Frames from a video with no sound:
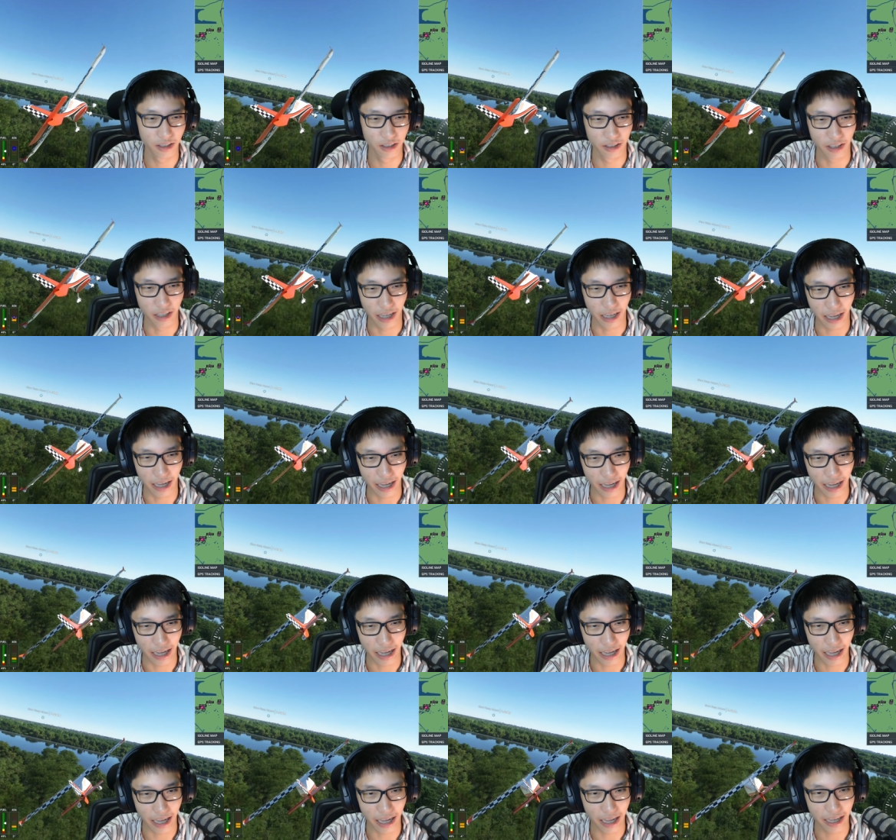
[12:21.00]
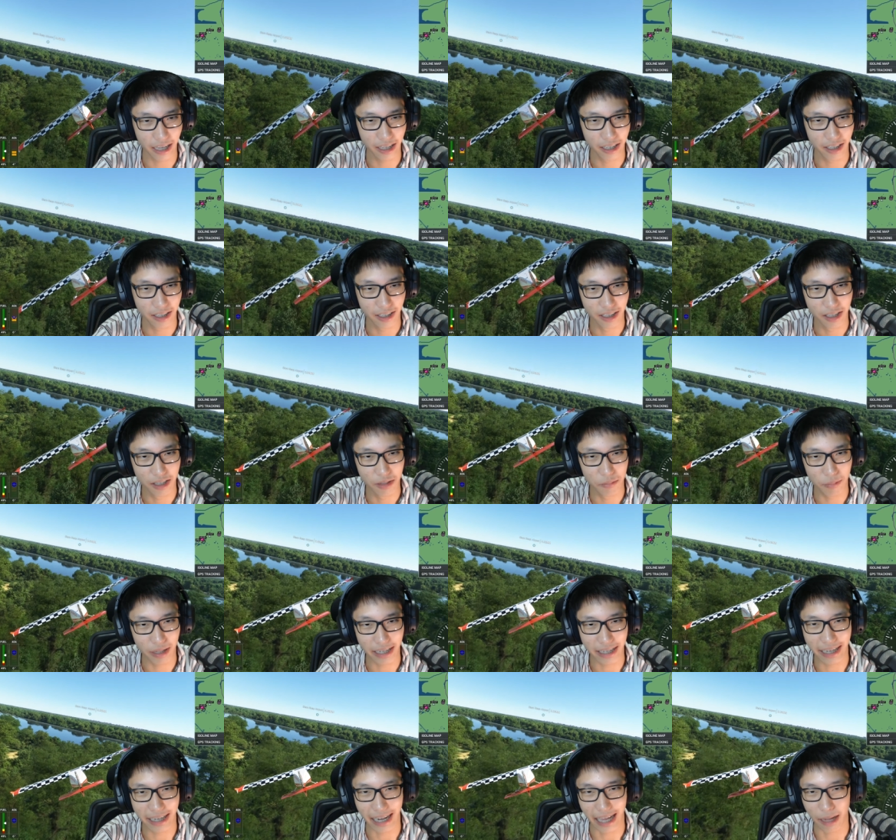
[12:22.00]
เหนื่อยจุยมา
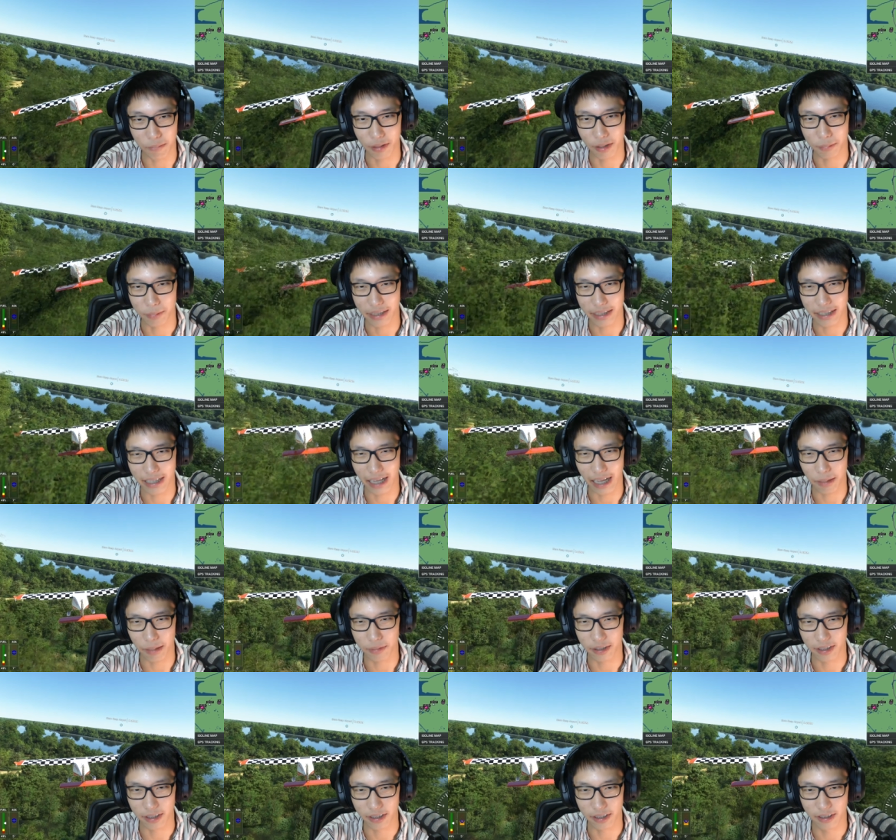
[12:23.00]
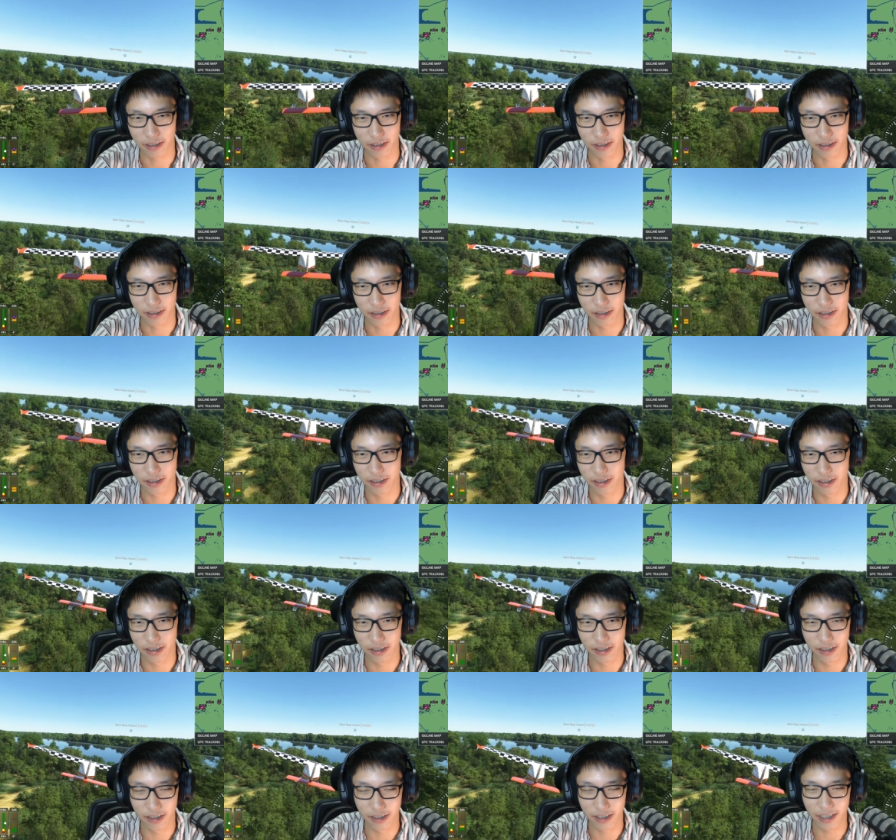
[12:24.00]
เล่นน้ำเหรอเค